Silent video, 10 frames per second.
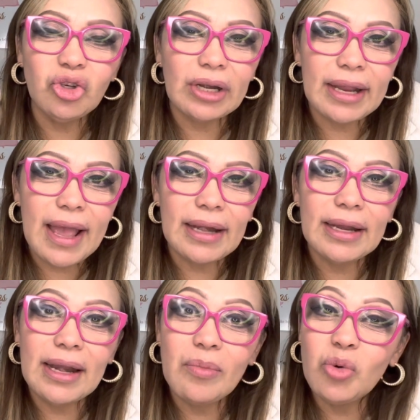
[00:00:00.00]
real
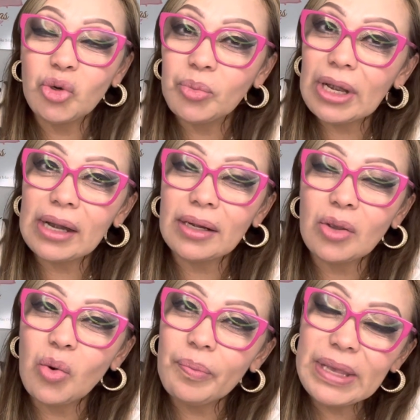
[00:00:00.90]
el amor por las
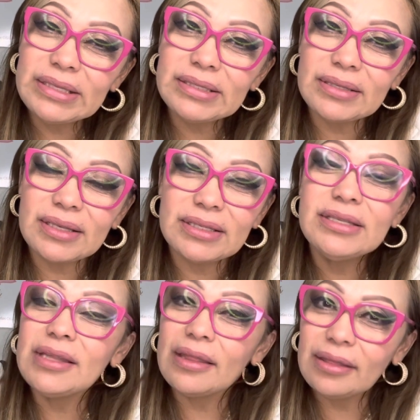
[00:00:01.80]
recompensas
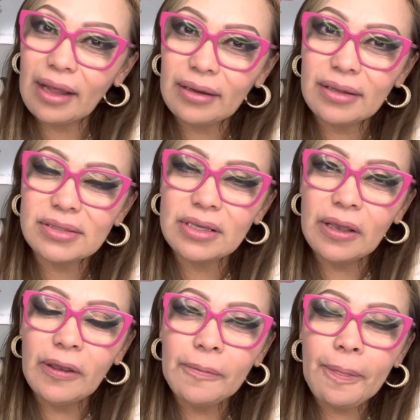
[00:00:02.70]
instantáneas
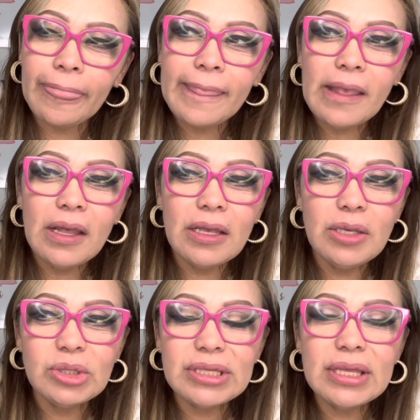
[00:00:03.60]

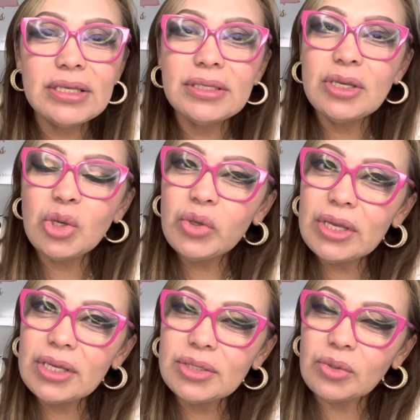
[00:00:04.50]
y ustedes
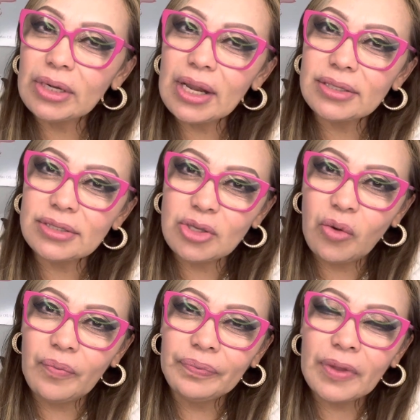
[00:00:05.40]
incluyen en su
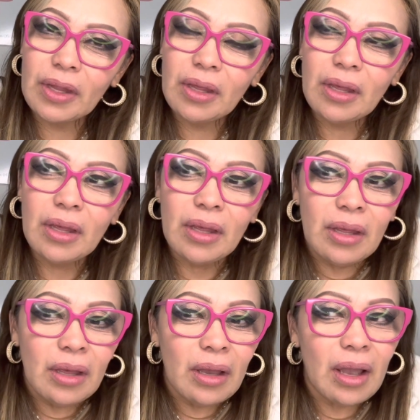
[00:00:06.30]
relación
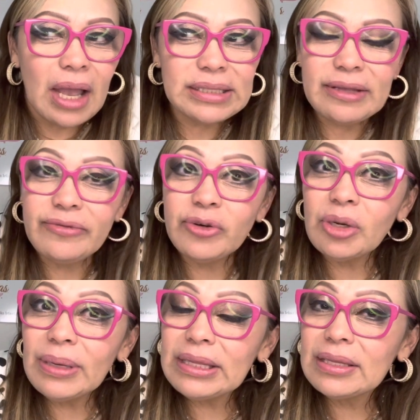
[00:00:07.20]
hasta
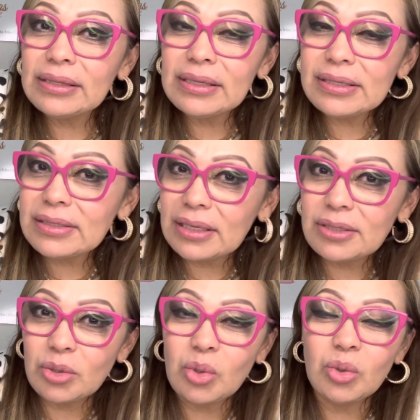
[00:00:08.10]
formas de tener
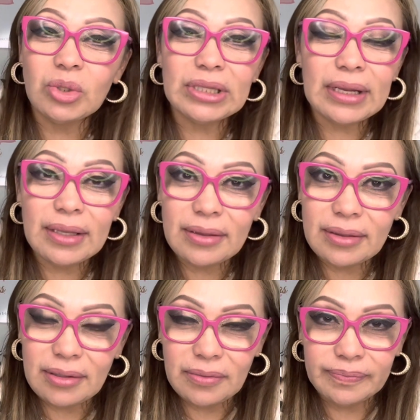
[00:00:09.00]
sexo con otra
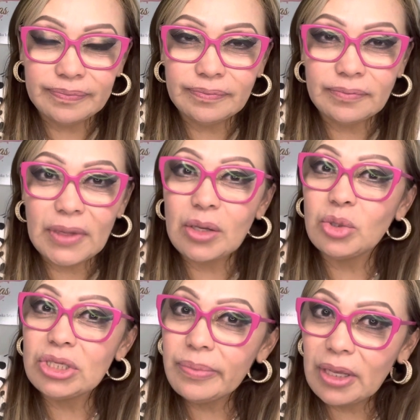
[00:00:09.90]
gente,
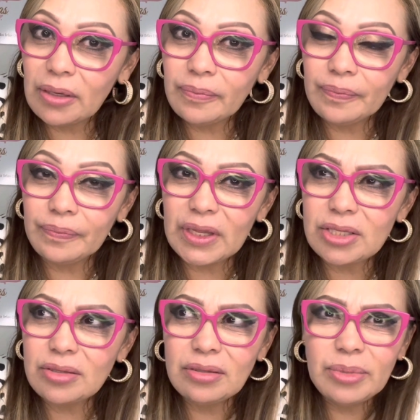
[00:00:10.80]
escuchen bien,
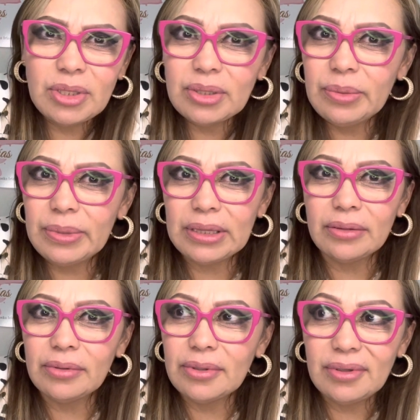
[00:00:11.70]
esto no me lo estoy
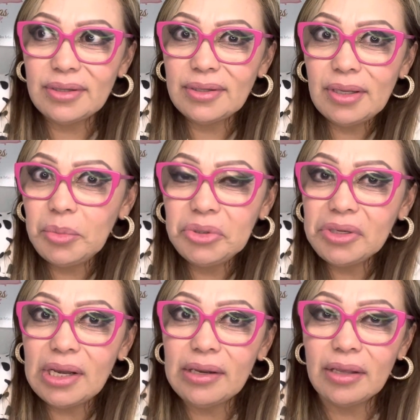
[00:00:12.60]
inventando yo, este es el mundo
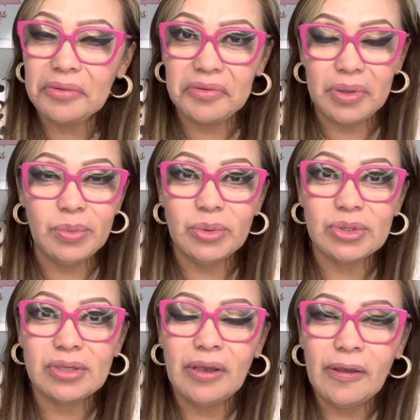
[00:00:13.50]
real en que vivimos,